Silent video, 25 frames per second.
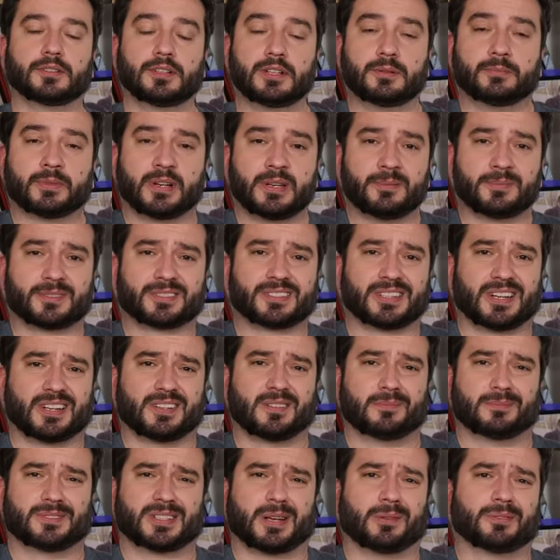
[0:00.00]
I moim
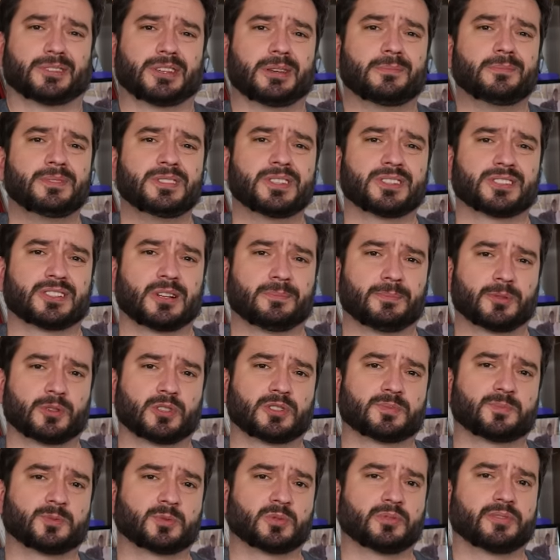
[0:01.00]
zdaniem całkiem nieźle,
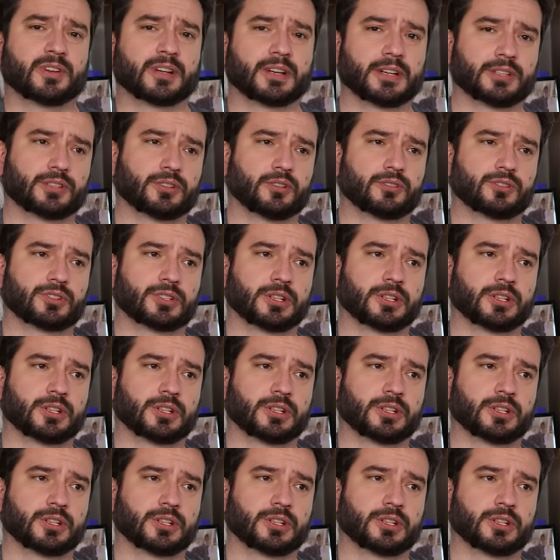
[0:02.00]
biorąc pod uwagę to,